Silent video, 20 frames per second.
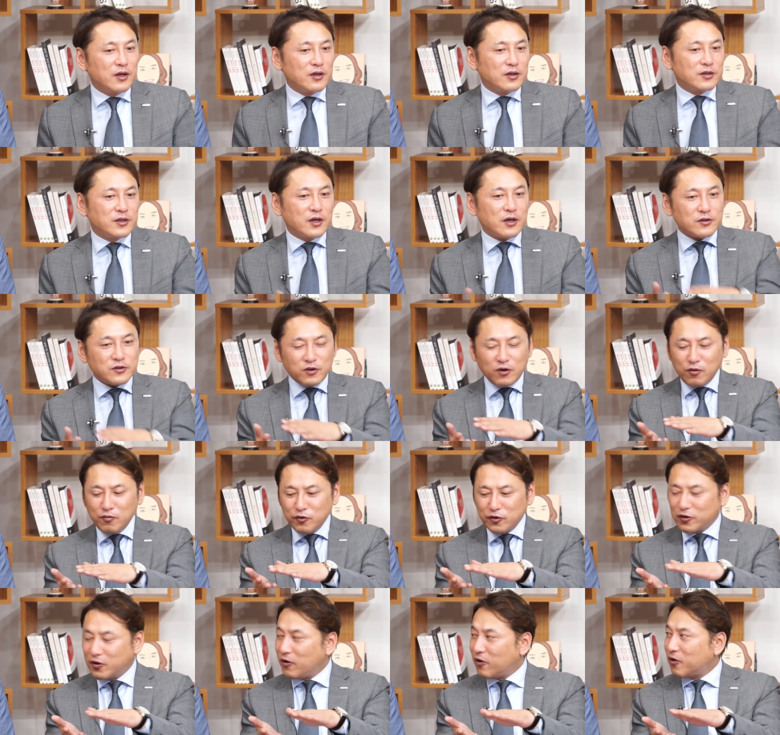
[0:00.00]
제가
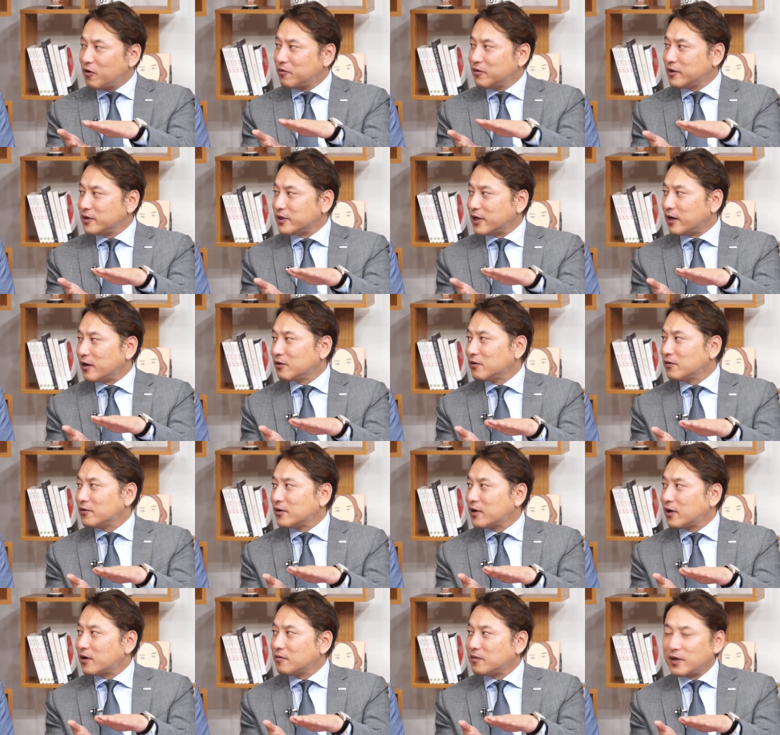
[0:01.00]
처음부터 영업을 잘했던
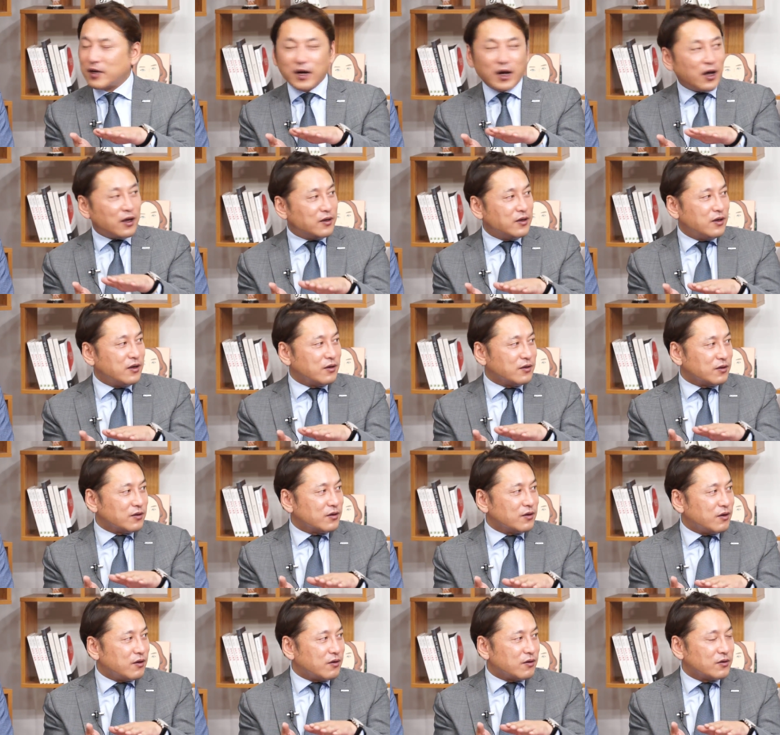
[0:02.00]
사람이
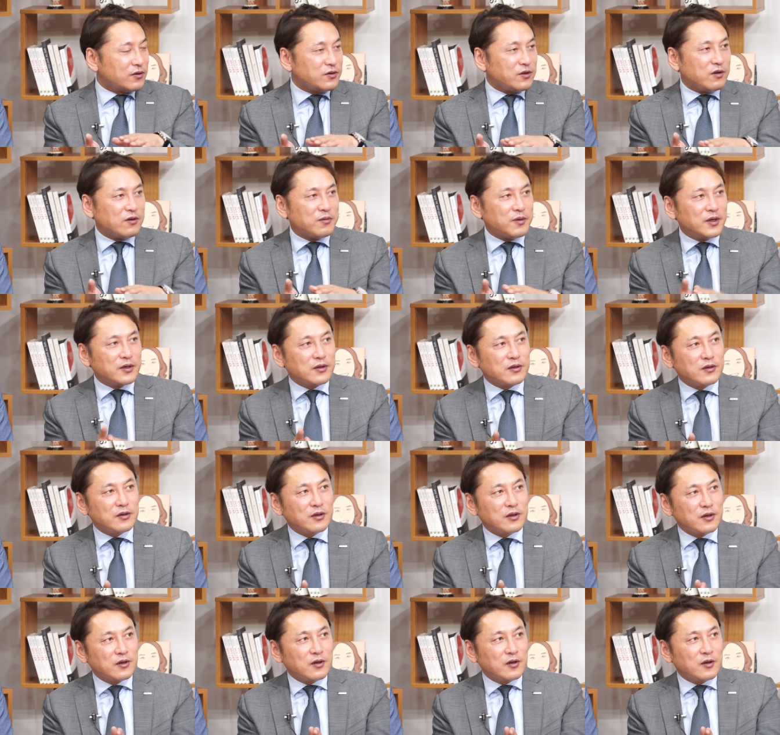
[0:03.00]
아니거든요. 음. 처음에는
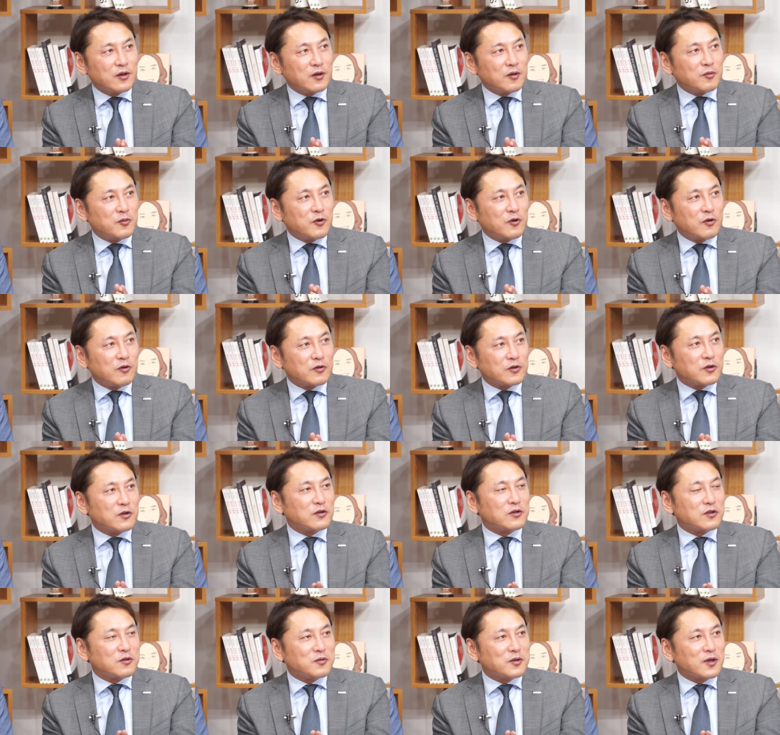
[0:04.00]
뭐
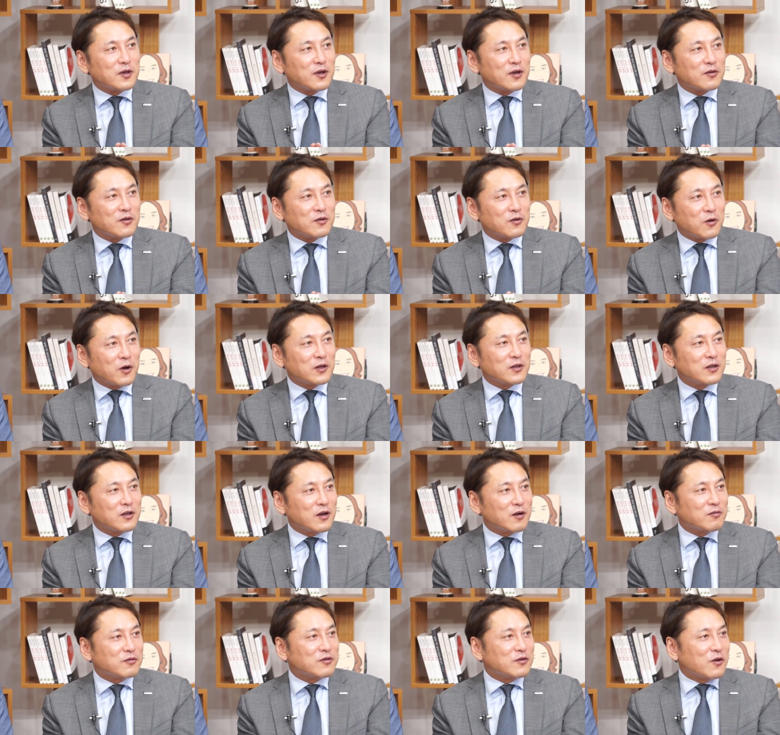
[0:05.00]
저희 지점장님께서 너 같은
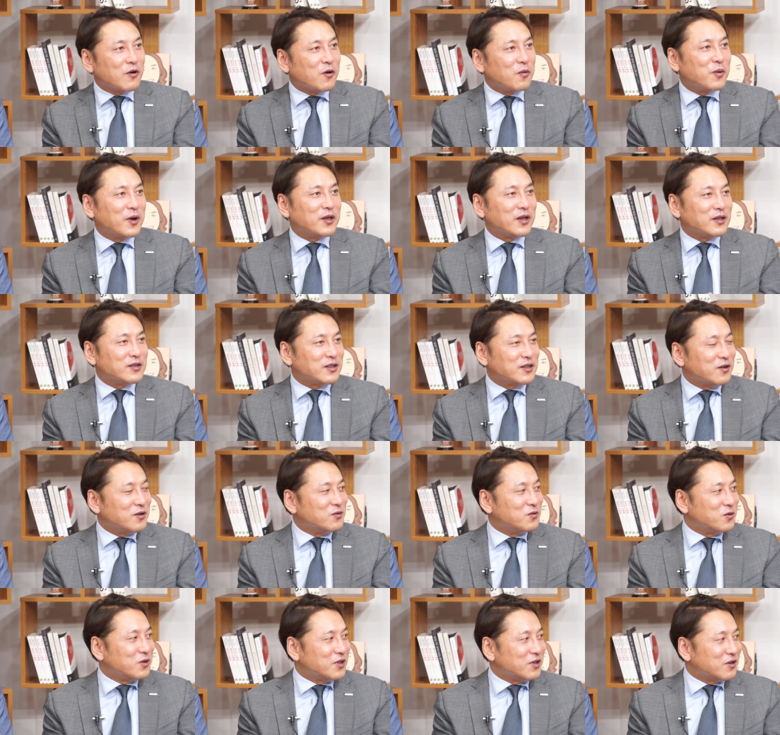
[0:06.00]
애가 무슨 영업하냐 이제
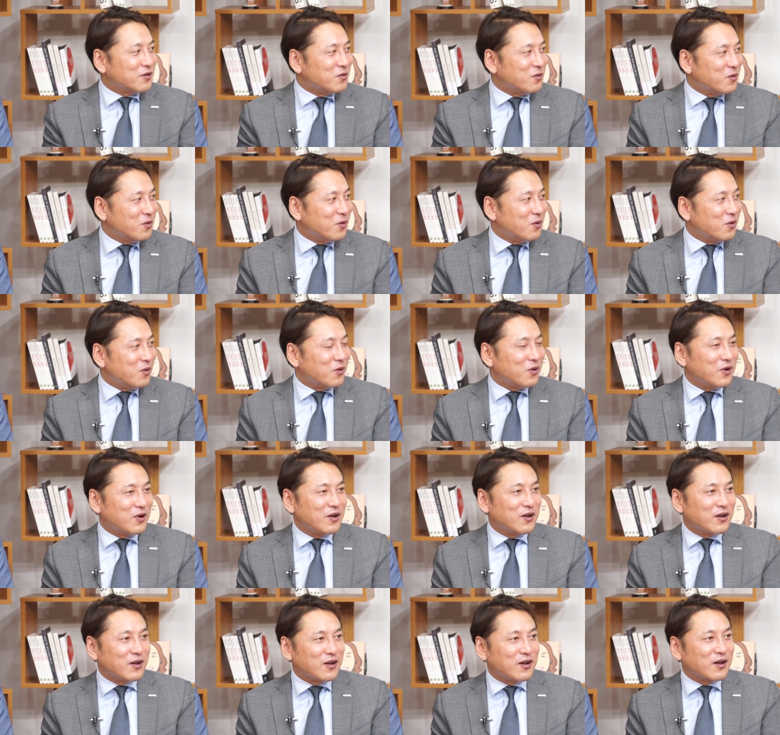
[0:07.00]
이런 소리
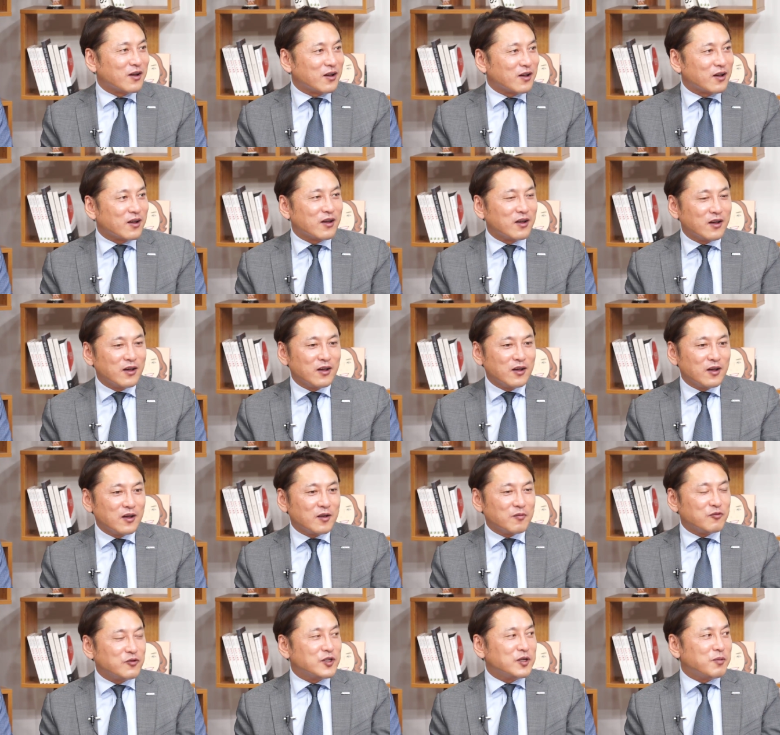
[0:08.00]
듣고 네,
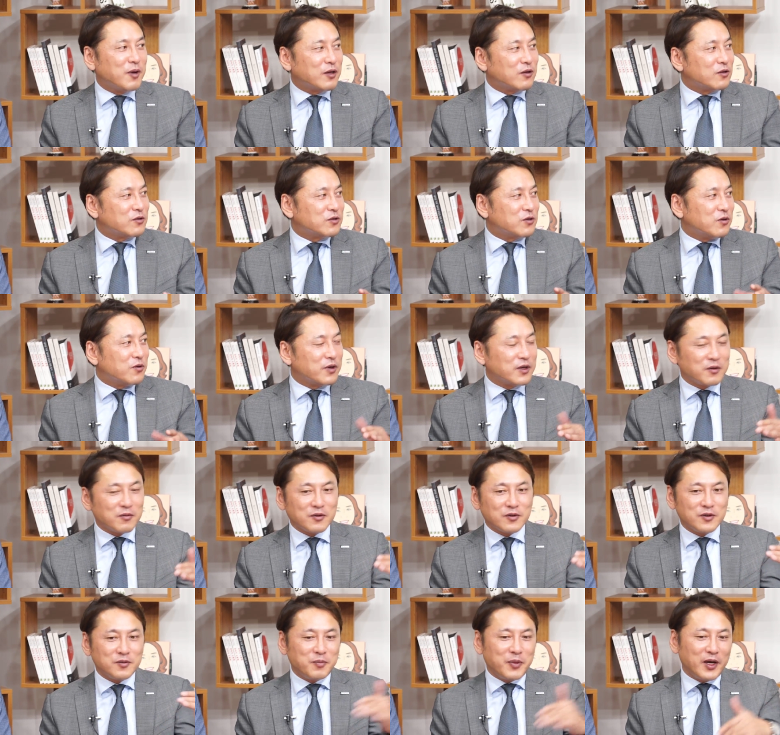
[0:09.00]
무시받았죠.
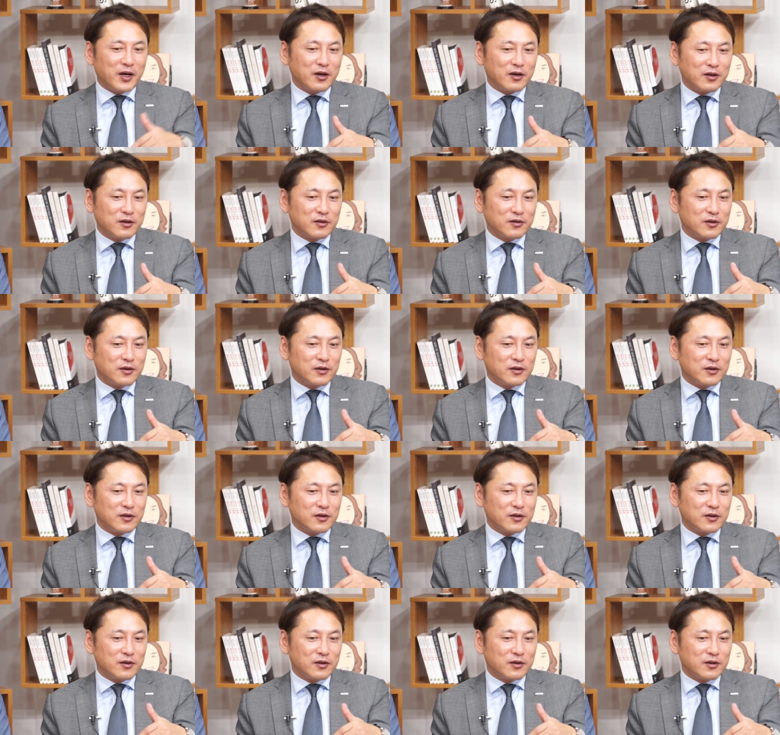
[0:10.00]
왜냐면 어. 스펙 음.